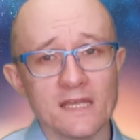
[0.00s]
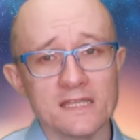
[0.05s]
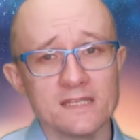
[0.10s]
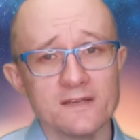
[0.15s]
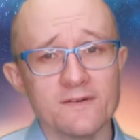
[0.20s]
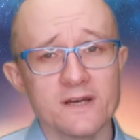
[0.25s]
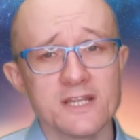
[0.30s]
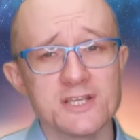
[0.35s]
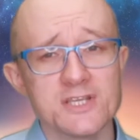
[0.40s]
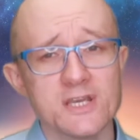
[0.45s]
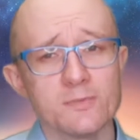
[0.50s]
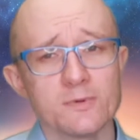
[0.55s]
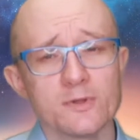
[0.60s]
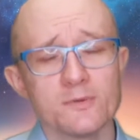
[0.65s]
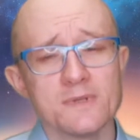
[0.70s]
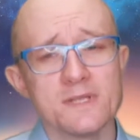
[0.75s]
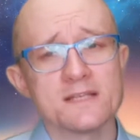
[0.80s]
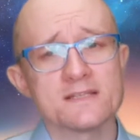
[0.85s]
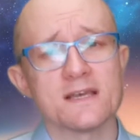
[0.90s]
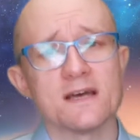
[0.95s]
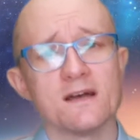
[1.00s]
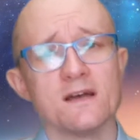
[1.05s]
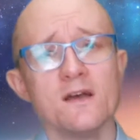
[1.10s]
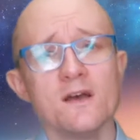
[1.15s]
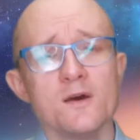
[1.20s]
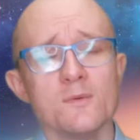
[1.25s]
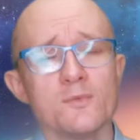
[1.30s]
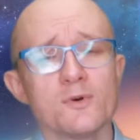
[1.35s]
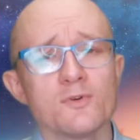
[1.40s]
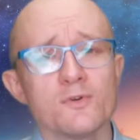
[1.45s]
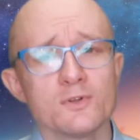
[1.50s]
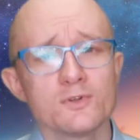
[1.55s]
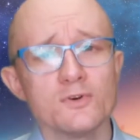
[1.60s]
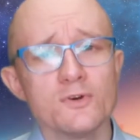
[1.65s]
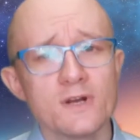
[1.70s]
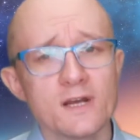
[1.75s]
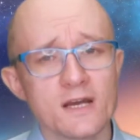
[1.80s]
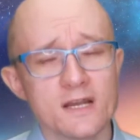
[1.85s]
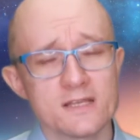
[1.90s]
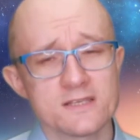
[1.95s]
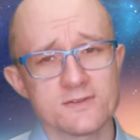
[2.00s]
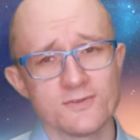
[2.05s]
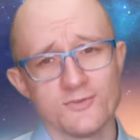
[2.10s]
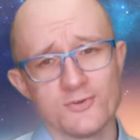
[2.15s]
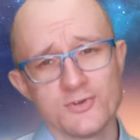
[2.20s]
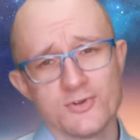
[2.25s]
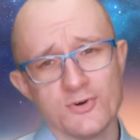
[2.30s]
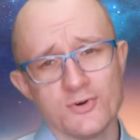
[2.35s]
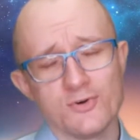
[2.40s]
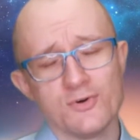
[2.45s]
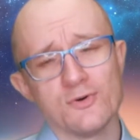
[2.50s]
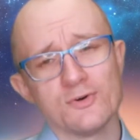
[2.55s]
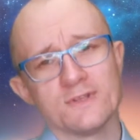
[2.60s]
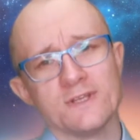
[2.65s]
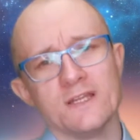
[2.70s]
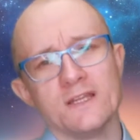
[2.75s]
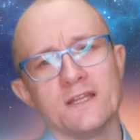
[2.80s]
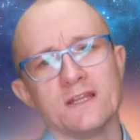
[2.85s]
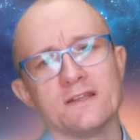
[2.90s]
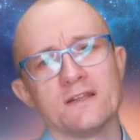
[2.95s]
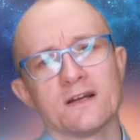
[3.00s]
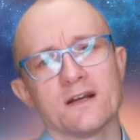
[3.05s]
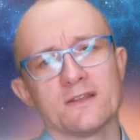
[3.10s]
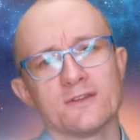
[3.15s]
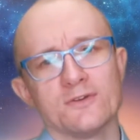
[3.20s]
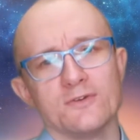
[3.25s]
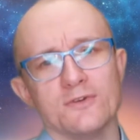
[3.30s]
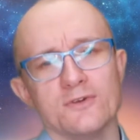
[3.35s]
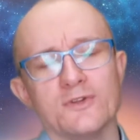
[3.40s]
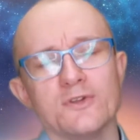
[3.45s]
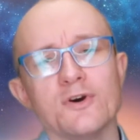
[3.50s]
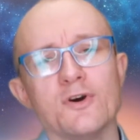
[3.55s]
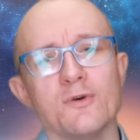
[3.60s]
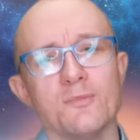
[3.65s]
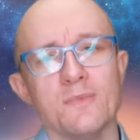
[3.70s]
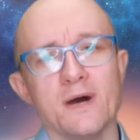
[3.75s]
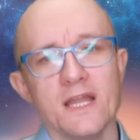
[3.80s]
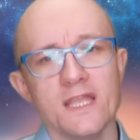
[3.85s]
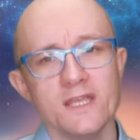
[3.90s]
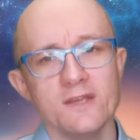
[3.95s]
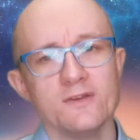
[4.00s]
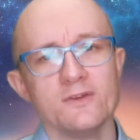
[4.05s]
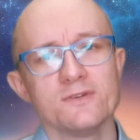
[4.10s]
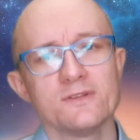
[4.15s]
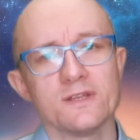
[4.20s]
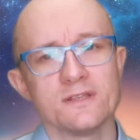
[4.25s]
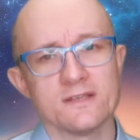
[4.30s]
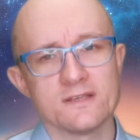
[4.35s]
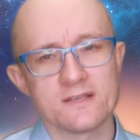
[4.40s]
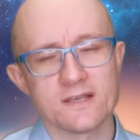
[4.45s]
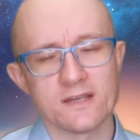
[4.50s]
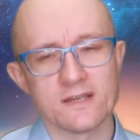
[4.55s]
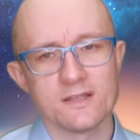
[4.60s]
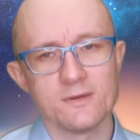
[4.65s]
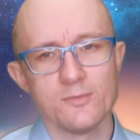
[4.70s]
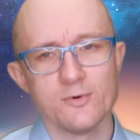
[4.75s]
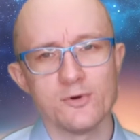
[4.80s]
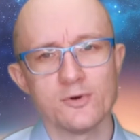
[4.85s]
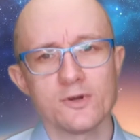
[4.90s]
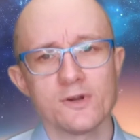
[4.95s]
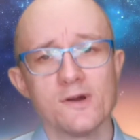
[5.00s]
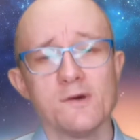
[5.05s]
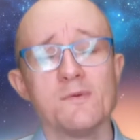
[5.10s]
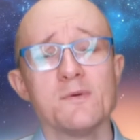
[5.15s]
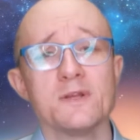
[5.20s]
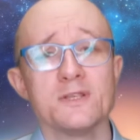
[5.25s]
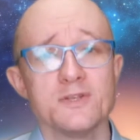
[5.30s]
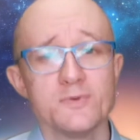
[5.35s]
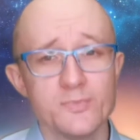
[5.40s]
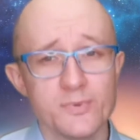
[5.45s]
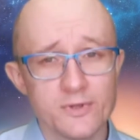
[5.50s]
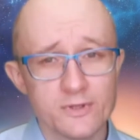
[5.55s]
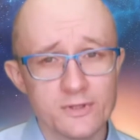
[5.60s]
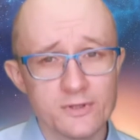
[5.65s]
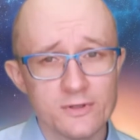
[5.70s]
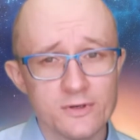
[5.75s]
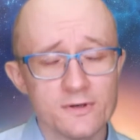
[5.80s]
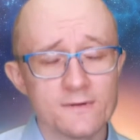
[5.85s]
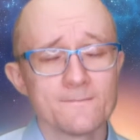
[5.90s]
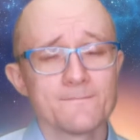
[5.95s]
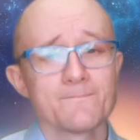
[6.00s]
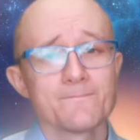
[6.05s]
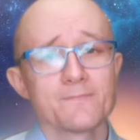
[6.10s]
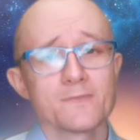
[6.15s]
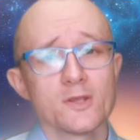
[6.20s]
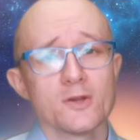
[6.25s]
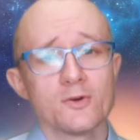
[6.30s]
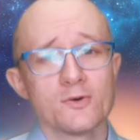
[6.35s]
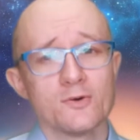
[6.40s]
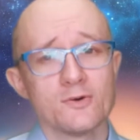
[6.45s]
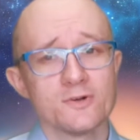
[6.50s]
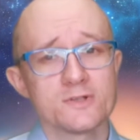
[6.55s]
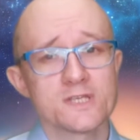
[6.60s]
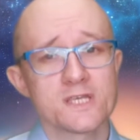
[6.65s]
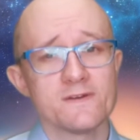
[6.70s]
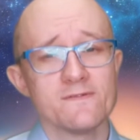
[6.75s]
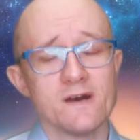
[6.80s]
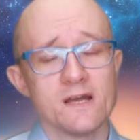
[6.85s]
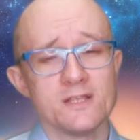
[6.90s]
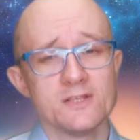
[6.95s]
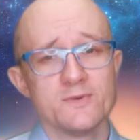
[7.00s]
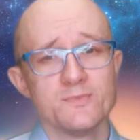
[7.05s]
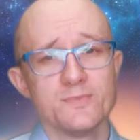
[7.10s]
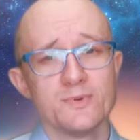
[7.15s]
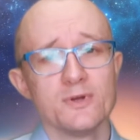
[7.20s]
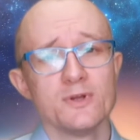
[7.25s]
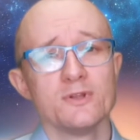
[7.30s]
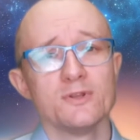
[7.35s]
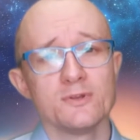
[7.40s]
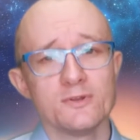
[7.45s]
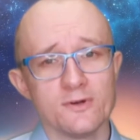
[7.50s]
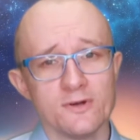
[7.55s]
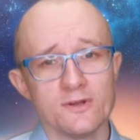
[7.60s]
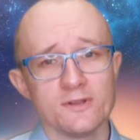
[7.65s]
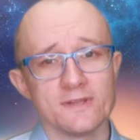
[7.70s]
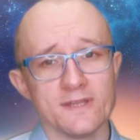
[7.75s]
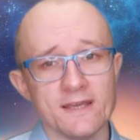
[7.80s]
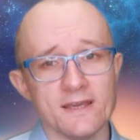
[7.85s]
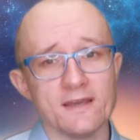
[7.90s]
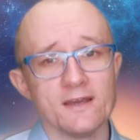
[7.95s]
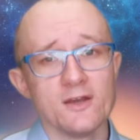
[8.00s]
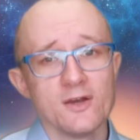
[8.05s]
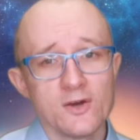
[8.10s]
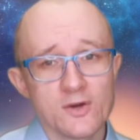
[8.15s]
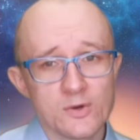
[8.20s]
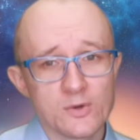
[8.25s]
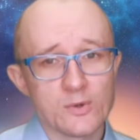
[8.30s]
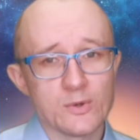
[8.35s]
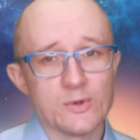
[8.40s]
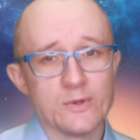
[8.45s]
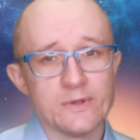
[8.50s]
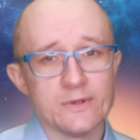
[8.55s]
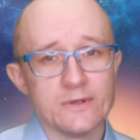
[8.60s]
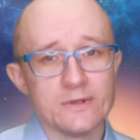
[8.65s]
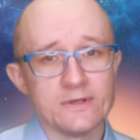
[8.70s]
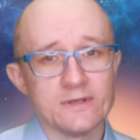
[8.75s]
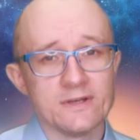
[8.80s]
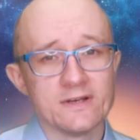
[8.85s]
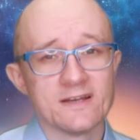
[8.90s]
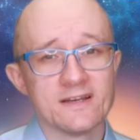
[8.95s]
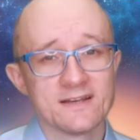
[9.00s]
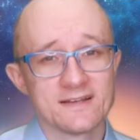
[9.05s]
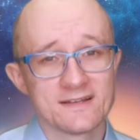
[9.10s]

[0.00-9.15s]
ではレシーブの皆さん、僕はどこからその情報を手に入れたかというと、前に言ったんですけれども、これは自分の、コーチは自分のね、こういう